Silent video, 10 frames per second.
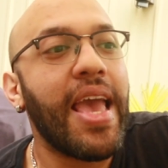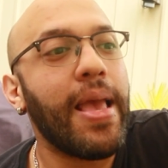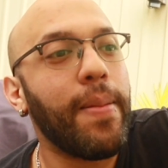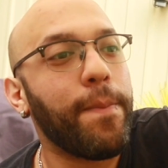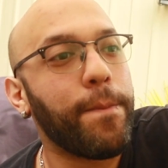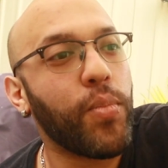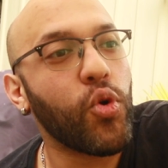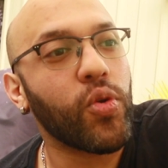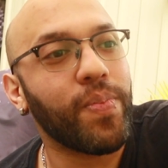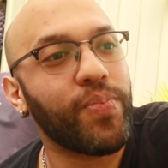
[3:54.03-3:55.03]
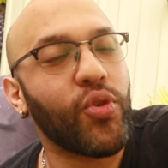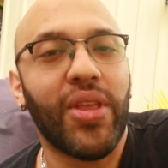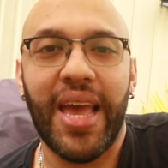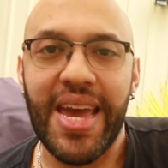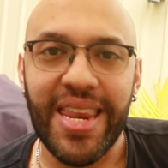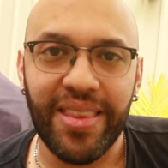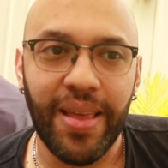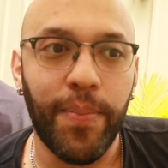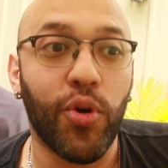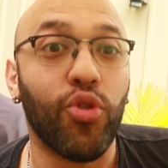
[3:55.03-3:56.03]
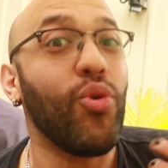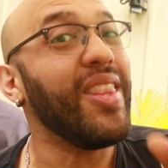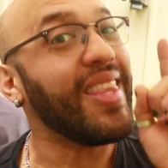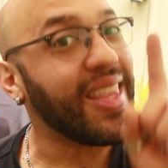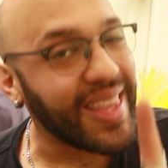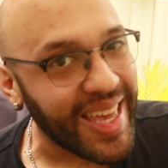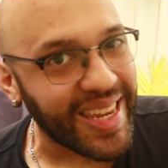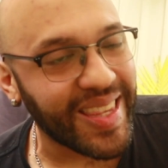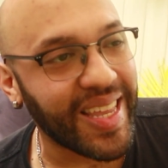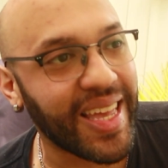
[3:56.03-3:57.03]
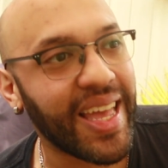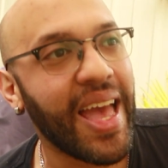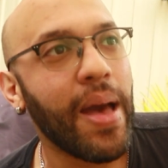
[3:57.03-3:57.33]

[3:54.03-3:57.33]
y por protegerte, por no entenderte,